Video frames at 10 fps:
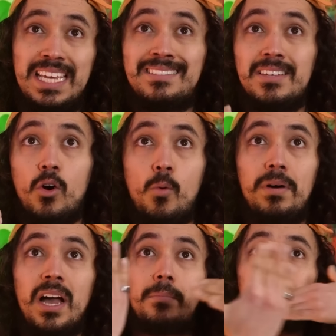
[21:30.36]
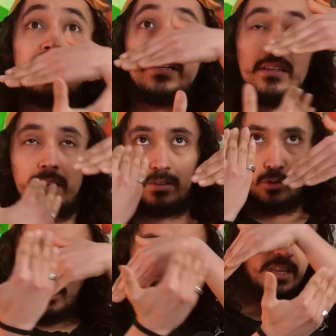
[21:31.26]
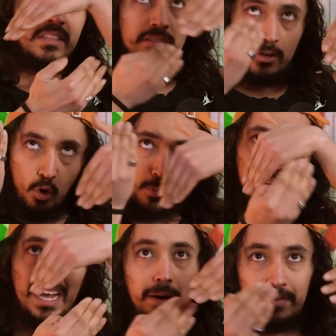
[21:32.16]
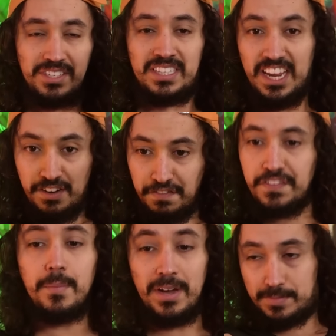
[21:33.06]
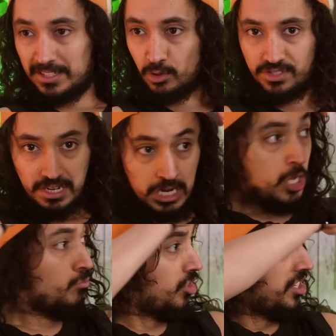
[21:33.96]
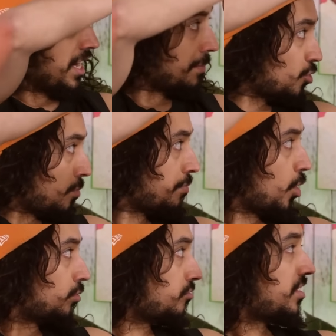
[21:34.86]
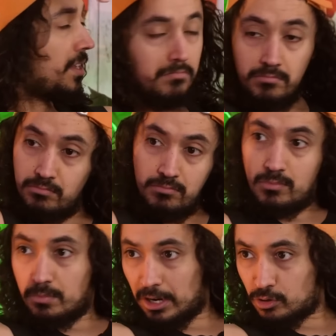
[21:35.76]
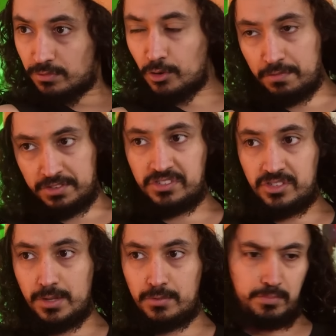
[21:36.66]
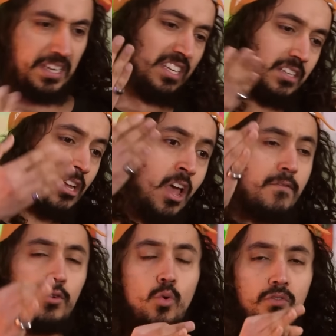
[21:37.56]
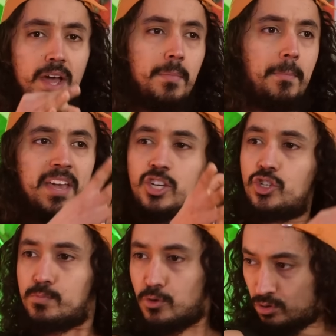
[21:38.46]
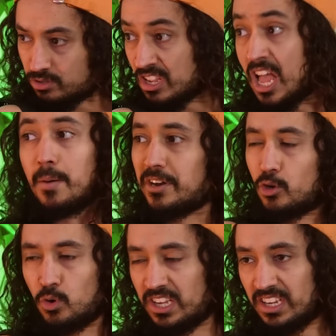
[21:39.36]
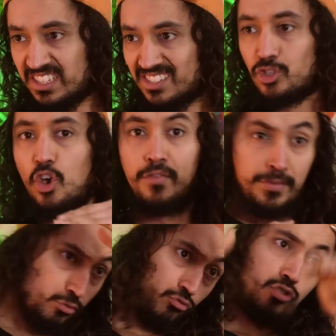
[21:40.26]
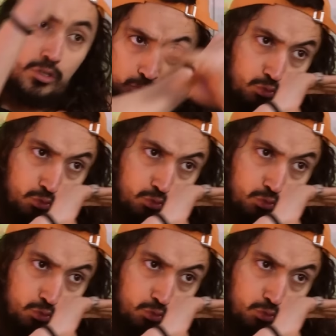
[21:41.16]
wir interoperabil, interoperabel sind in einer Firma, das macht ja auch Sinn. Jeder Laptop braucht dieselben Microsoft Office-System. Es bringt nichts, wenn du auf einmal Pages benutzt, aber dein Kollege kann es nicht öffnen. Muss, ist